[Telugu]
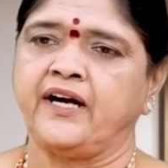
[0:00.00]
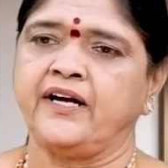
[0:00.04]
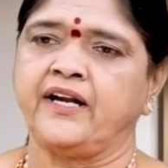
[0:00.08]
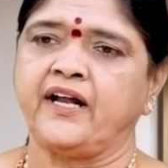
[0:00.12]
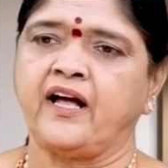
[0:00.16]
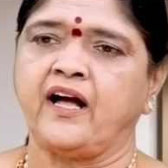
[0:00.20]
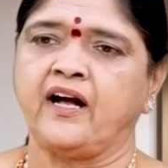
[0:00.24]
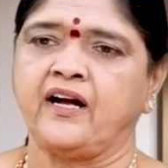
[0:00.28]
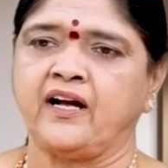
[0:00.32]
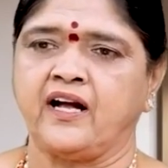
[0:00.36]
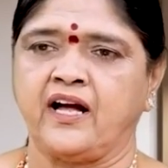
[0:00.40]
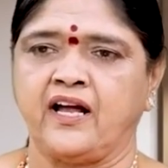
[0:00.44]

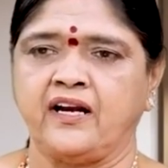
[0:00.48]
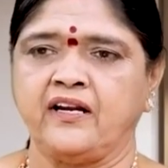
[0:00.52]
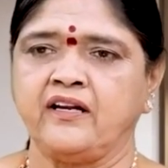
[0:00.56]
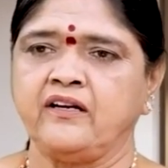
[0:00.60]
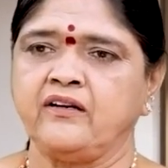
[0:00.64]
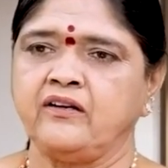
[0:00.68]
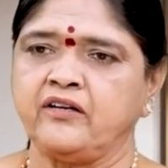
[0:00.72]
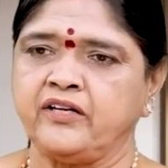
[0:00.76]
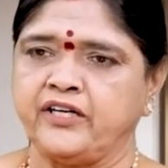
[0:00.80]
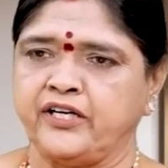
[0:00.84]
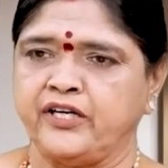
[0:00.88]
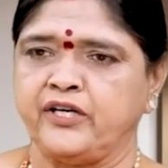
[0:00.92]
అంటే ఆ
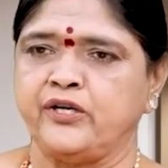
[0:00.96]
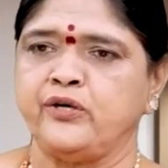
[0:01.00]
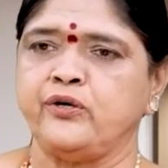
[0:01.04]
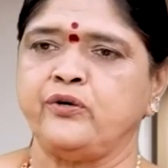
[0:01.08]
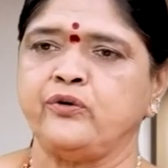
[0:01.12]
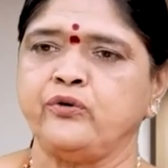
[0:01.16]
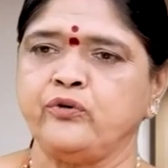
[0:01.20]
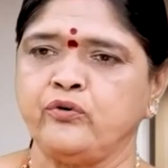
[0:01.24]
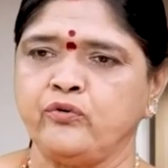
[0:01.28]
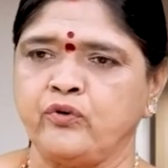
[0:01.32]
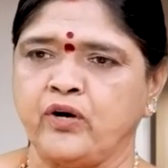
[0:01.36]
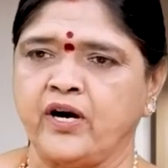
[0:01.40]
కాలంలో
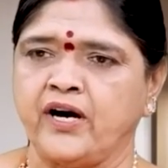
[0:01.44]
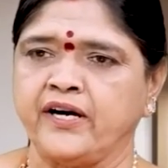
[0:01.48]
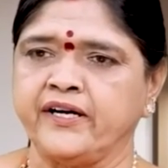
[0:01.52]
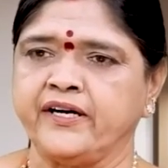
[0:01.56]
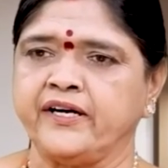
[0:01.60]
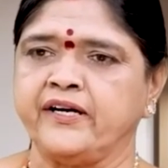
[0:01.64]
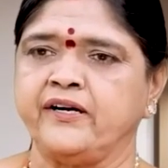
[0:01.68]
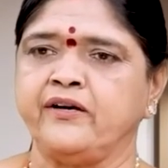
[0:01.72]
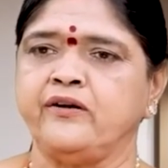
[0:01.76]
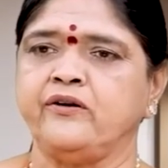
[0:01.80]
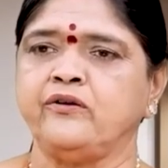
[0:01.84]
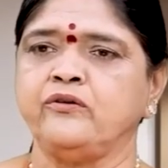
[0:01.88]
ఇళ్ళు
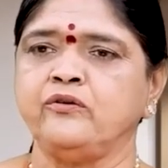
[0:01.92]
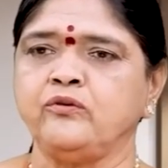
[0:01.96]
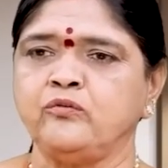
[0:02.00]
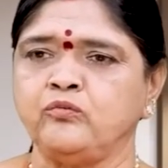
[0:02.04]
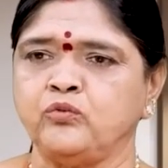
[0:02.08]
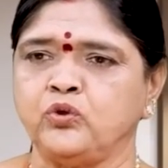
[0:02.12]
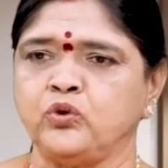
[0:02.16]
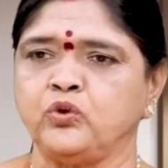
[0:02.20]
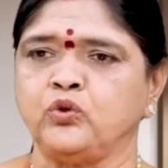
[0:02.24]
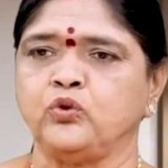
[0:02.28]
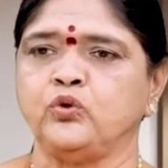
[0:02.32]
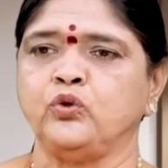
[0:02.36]
వాకిళ్ళు
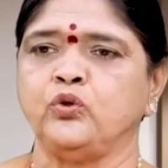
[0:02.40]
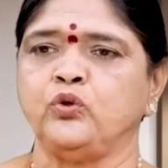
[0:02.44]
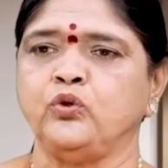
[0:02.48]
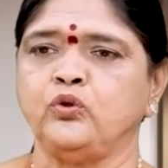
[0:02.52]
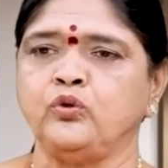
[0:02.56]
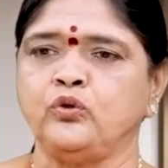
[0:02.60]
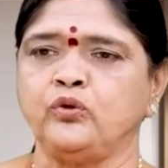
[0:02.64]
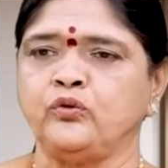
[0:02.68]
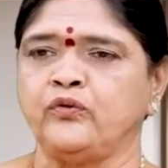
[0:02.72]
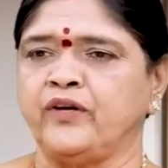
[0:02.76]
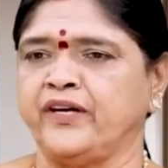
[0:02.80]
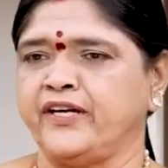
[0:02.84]

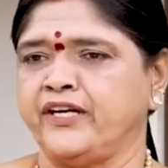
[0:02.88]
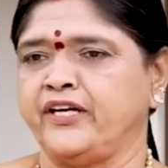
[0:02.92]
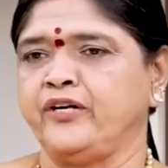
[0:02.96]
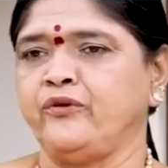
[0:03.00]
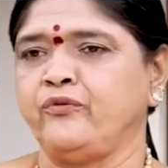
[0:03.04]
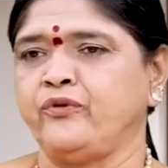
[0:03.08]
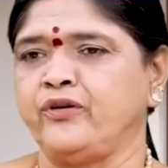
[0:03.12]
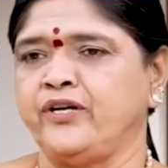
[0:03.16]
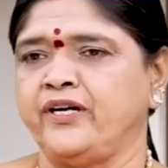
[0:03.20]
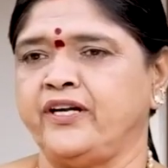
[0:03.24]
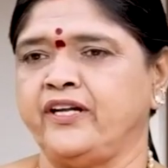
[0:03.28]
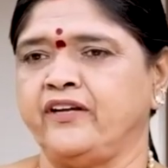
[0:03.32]
ముగ్గులు
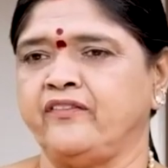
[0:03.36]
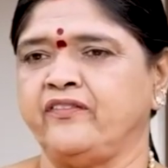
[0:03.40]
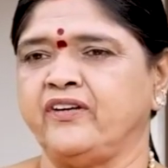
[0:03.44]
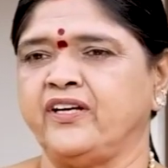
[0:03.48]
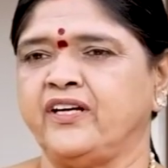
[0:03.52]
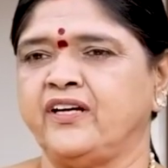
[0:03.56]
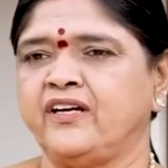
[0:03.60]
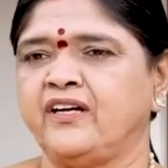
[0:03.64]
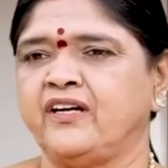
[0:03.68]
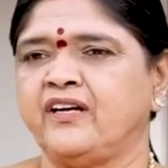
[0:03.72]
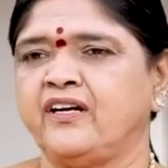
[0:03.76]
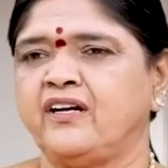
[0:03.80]
ఇవన్నీ
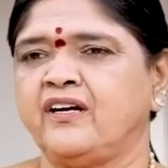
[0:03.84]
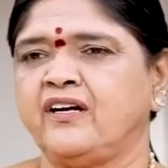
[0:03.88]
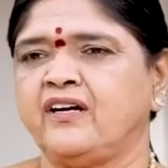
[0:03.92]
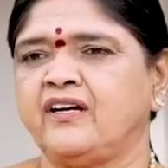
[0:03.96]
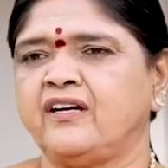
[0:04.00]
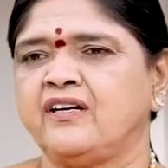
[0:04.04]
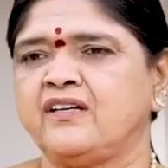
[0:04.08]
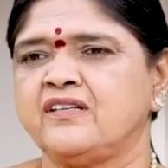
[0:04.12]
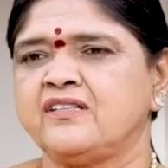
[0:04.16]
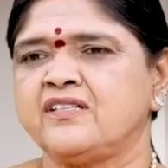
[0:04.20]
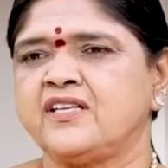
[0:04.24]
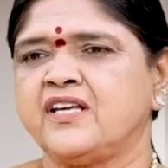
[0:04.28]
ఉండేవి
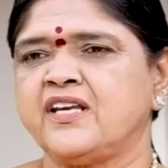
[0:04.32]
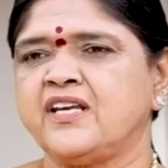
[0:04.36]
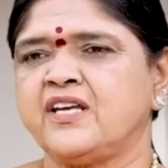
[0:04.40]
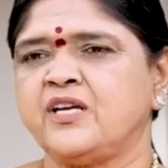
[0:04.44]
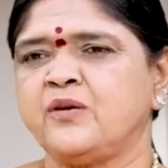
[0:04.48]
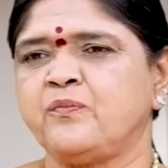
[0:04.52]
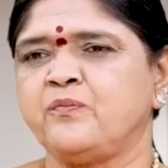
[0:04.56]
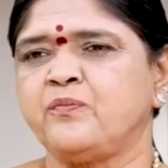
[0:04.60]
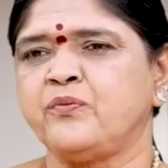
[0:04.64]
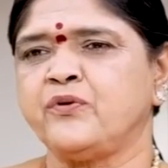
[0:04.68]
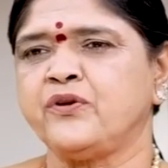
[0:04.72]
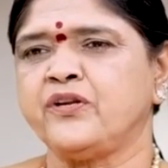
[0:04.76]

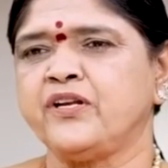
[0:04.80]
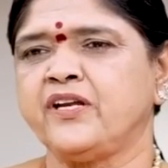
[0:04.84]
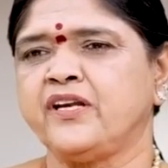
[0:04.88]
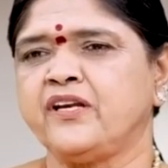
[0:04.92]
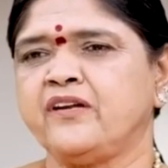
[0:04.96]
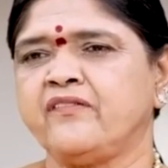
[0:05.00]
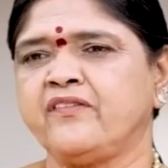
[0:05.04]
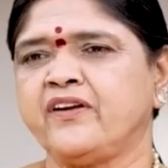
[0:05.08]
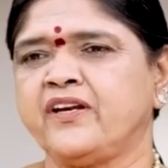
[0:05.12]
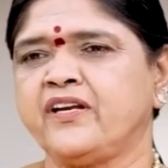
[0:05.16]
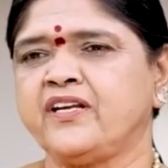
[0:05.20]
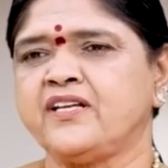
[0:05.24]
సరే ఇప్పుడు
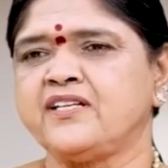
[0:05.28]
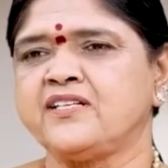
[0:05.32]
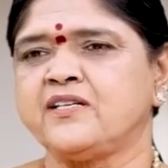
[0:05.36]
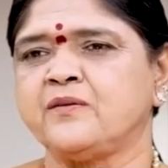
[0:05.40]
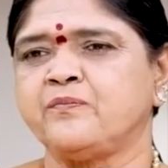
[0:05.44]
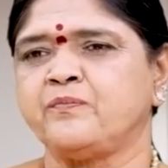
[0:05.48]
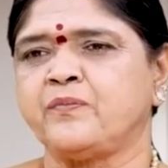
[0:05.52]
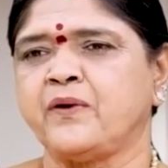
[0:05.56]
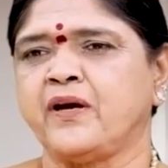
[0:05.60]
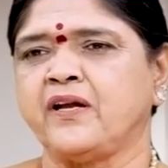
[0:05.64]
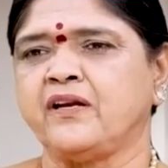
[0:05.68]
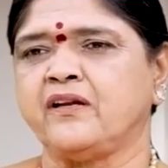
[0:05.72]
నేను ఇవన్నీ
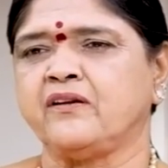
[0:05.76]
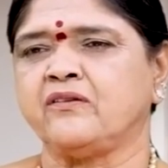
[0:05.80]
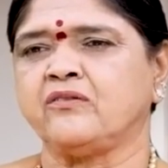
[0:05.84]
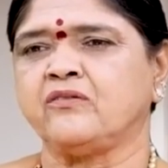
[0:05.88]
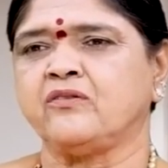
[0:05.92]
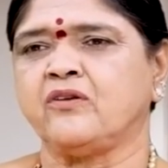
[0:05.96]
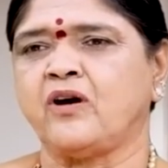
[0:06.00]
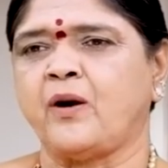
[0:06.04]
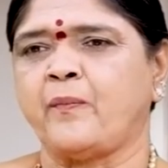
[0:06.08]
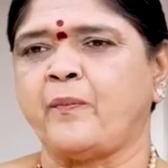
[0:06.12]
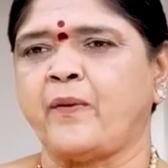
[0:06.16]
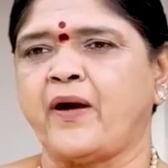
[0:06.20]
చెప్పాను
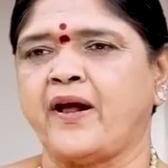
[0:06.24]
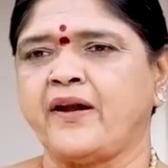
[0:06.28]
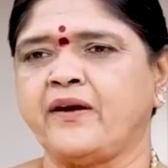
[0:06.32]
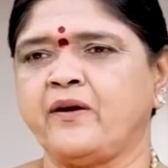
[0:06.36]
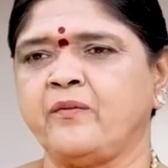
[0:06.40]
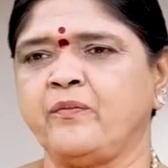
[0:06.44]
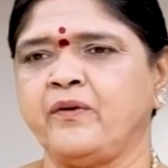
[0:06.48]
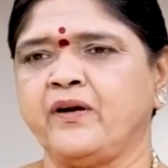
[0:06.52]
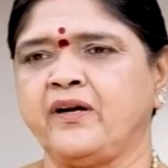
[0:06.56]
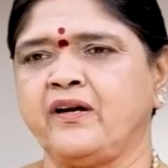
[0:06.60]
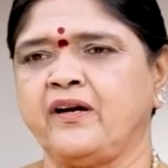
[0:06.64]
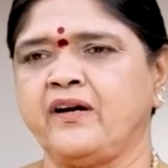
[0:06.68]
అనుకో
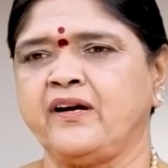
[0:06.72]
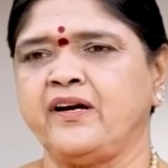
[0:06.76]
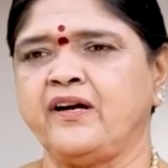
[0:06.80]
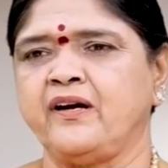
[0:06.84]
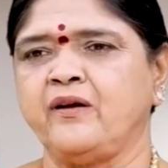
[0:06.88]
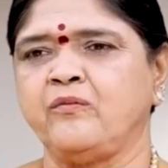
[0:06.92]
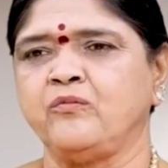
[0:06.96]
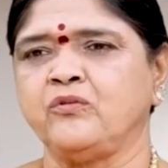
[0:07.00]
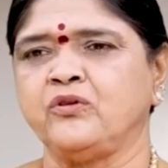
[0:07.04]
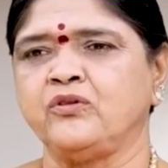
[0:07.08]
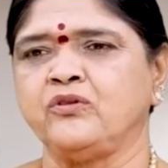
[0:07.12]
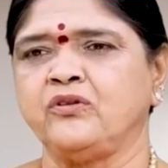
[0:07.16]
అపార్ట్మెంట్లు
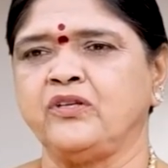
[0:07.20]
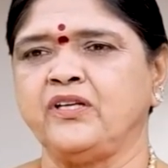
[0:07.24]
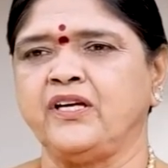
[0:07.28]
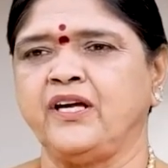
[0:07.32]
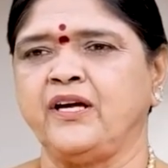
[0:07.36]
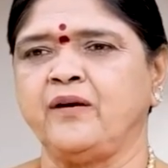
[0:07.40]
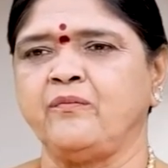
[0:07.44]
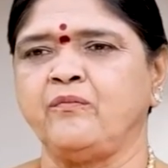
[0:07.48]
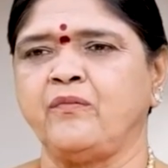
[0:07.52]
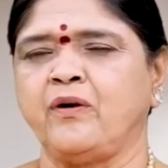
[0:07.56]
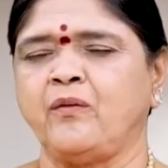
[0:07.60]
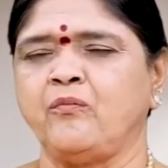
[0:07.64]
ఇళ్ల ముందు
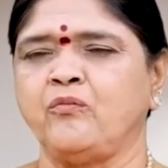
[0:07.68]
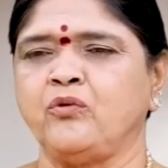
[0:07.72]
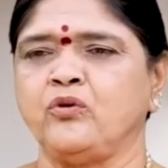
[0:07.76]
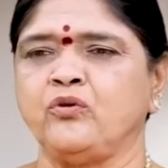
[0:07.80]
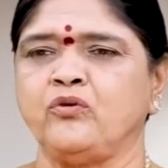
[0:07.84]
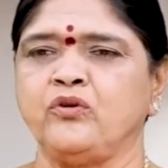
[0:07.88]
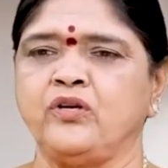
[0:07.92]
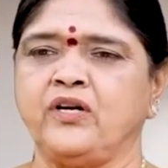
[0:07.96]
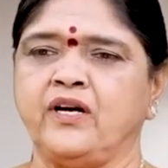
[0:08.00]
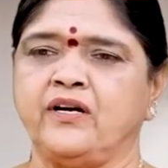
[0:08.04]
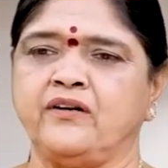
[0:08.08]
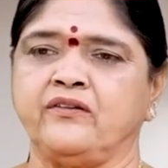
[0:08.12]
ఏం మా
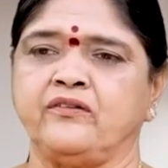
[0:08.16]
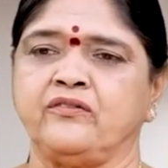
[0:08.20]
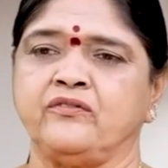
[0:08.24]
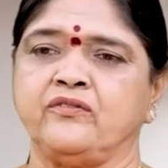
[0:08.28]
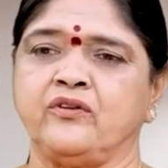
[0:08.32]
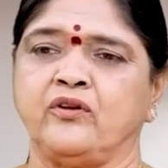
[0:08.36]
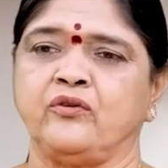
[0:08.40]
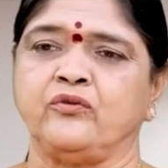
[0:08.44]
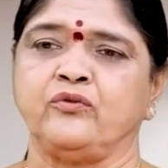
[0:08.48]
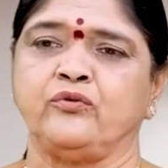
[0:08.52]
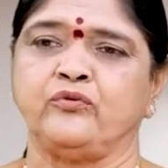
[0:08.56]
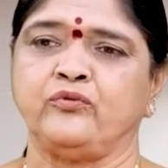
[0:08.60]
ముగ్గులు
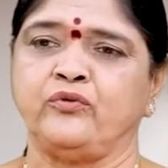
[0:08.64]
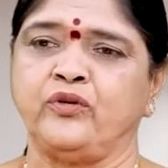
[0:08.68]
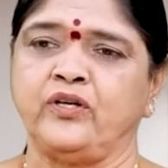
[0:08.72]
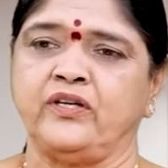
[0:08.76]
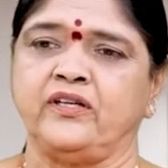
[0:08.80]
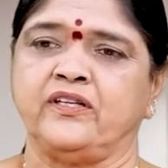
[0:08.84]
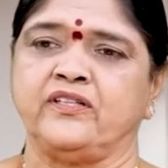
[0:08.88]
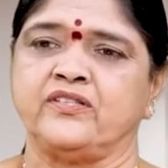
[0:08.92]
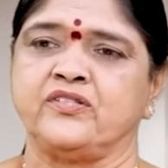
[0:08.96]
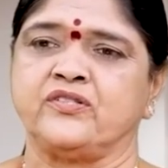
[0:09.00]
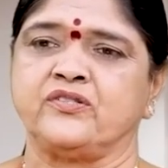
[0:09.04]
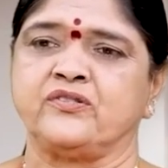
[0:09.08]
అంటున్నావు నువ్వు
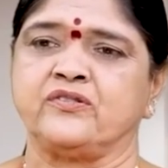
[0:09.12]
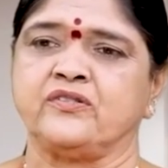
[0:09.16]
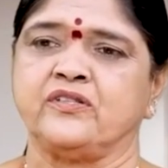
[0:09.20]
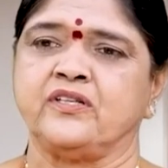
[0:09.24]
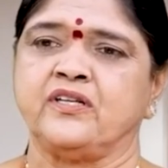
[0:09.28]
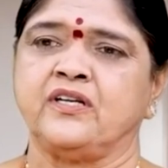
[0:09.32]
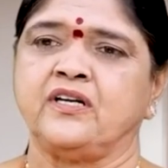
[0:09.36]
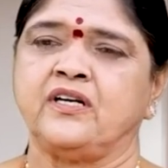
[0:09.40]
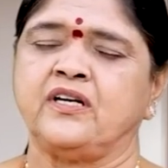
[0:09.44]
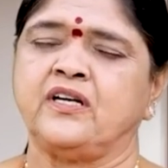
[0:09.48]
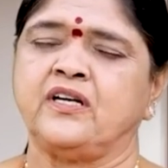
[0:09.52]
అనొచ్చు